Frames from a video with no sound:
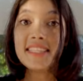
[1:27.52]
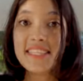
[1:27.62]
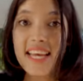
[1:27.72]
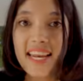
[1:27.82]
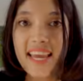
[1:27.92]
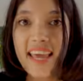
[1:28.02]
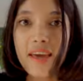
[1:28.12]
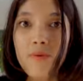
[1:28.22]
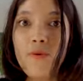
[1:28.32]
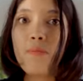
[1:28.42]
ছেলে
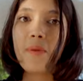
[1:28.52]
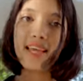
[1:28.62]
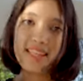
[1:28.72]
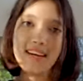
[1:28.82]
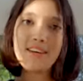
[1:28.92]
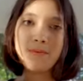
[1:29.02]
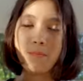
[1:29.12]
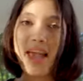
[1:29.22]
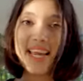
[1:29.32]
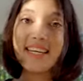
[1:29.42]
এবং মেয়েদের
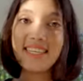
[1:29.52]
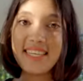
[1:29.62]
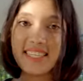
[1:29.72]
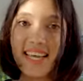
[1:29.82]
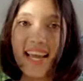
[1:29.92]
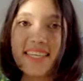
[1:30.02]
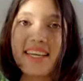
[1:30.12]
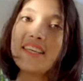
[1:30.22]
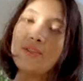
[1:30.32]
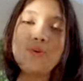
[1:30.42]
ব্যাগের
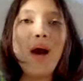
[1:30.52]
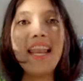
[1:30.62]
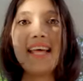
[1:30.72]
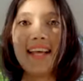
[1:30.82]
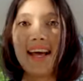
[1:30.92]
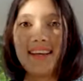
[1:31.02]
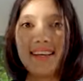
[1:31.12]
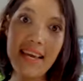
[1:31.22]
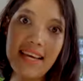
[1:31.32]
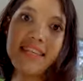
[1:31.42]
ডিজাইনটা কিন্তু আলাদা
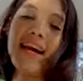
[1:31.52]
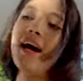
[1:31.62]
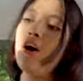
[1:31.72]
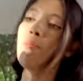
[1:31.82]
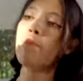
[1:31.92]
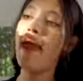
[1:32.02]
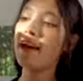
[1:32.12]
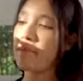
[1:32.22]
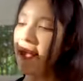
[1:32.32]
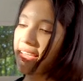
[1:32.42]
এছাড়াও
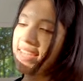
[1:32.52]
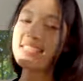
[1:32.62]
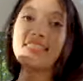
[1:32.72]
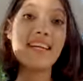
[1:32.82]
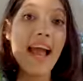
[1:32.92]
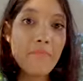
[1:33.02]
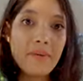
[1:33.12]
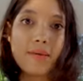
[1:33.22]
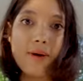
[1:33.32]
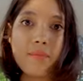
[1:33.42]
ব্যাকপ্যাকের স্ট্র্যাপ
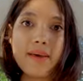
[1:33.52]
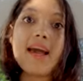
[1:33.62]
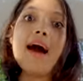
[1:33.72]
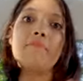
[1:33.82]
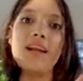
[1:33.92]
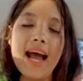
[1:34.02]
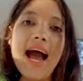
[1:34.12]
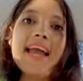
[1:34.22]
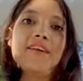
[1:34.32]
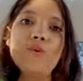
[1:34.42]
কিভাবে আপনার
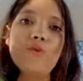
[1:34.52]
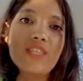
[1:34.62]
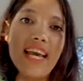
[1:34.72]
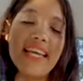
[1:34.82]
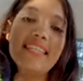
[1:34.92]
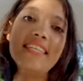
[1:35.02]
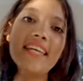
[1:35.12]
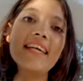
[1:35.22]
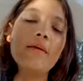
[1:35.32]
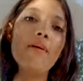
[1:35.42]
হাইট অনুযায়ী
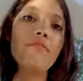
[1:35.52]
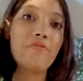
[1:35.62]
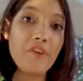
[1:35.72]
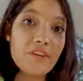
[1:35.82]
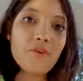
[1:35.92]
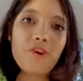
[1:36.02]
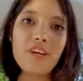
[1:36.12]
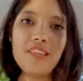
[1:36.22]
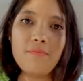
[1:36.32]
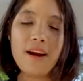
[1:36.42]
ঠিকঠাকভাবে ফিট করে
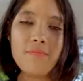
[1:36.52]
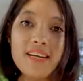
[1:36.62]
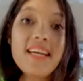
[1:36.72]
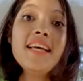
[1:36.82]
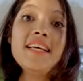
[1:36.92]
নিতে পারবেন